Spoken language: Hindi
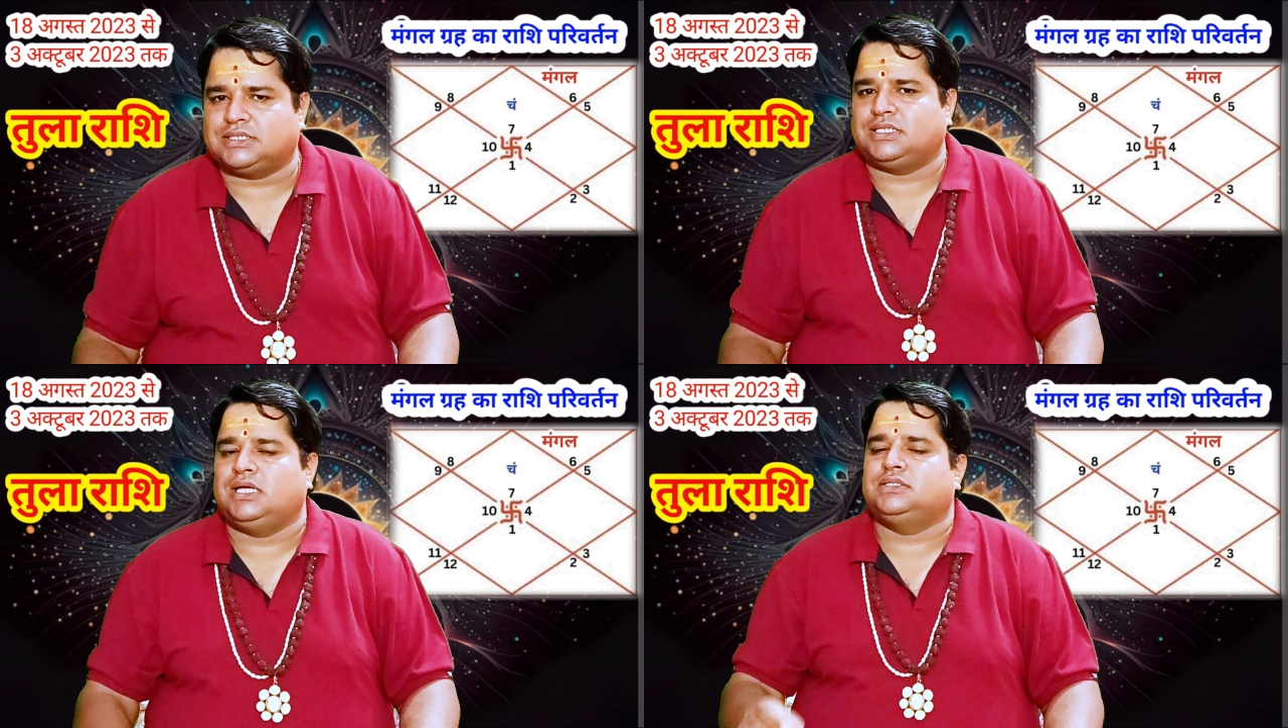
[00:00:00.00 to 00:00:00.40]

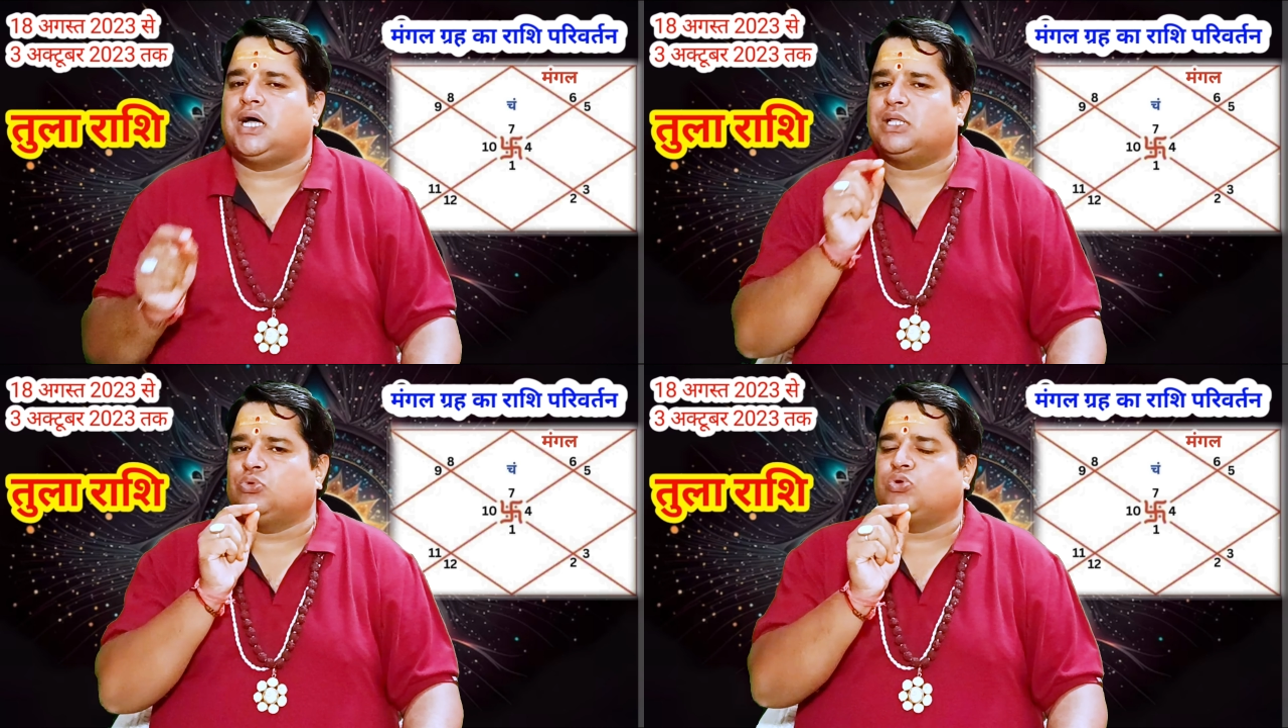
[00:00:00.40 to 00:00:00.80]
सकते हैं
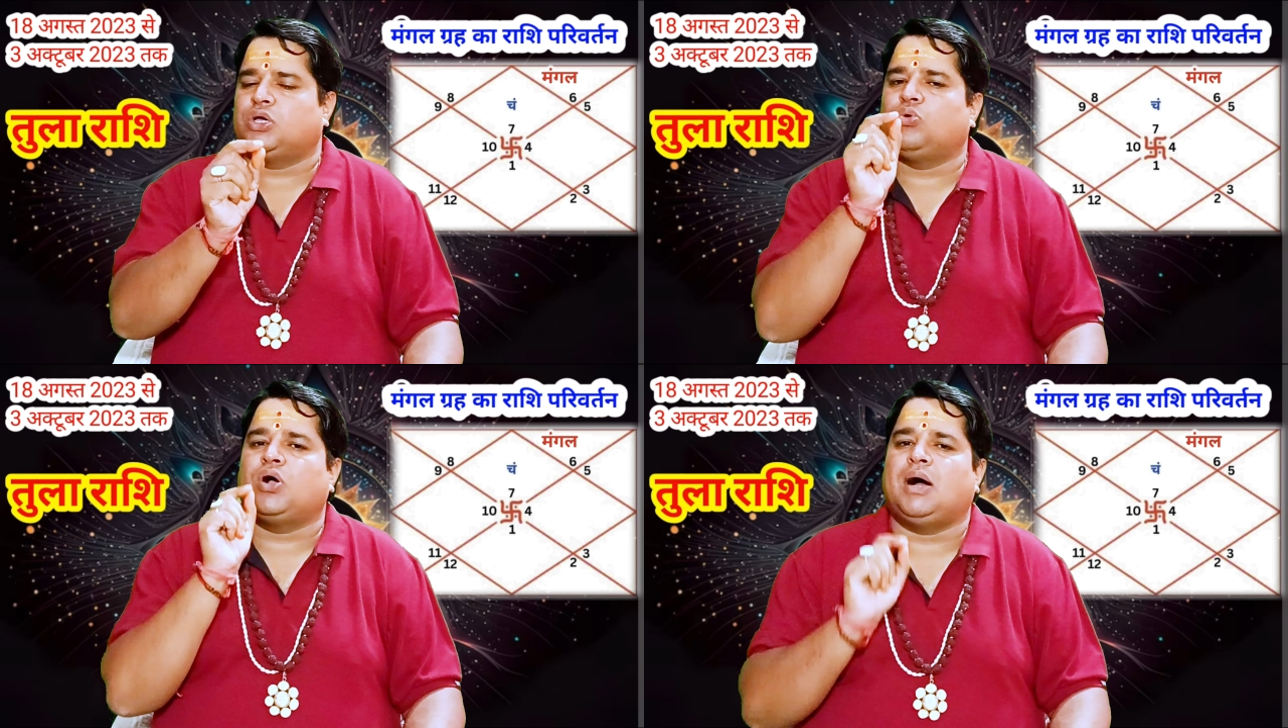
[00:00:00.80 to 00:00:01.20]
दांतों
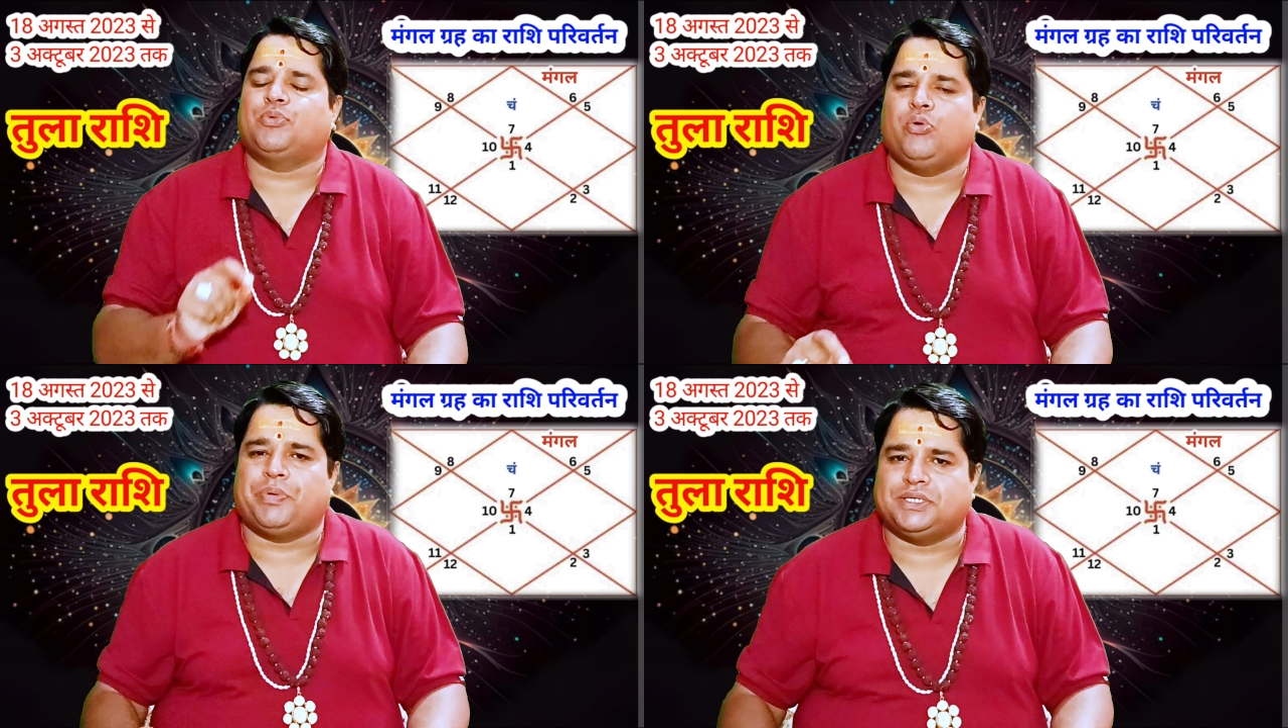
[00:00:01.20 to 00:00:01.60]
के रोग
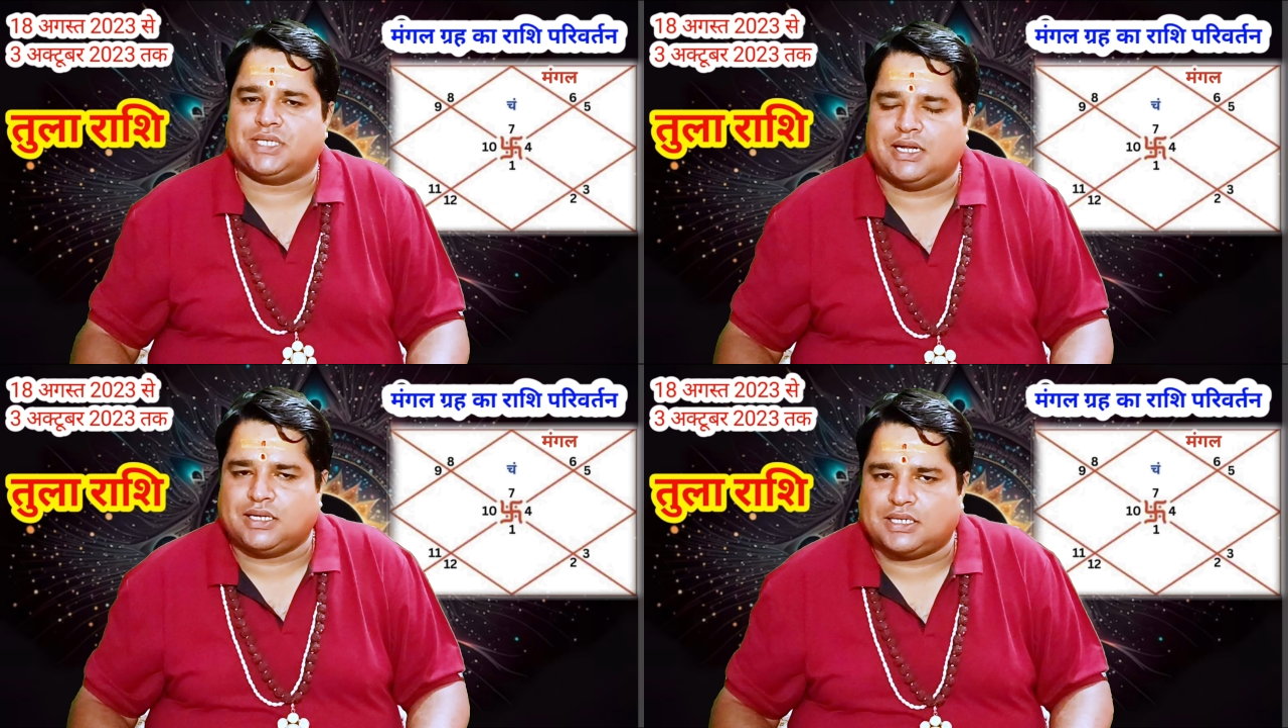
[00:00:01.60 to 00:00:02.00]
आपको
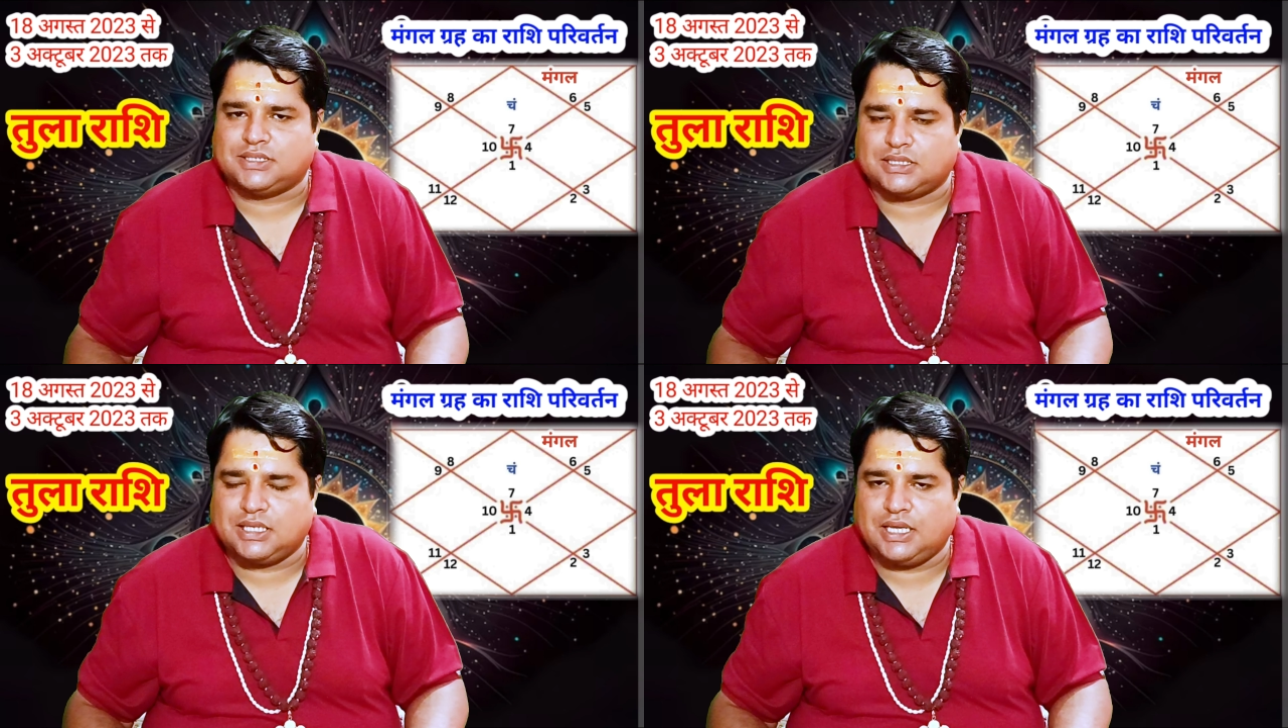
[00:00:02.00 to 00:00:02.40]
परेशान कर
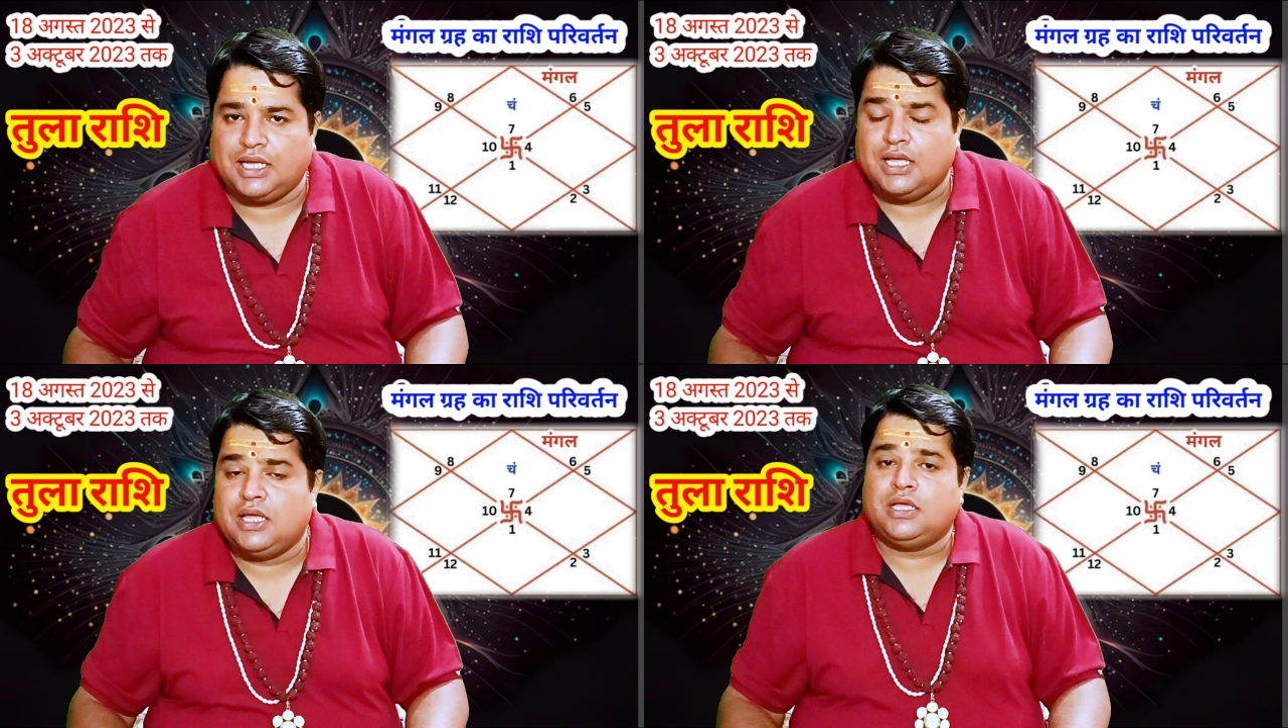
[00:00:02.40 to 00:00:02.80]
सकते हैं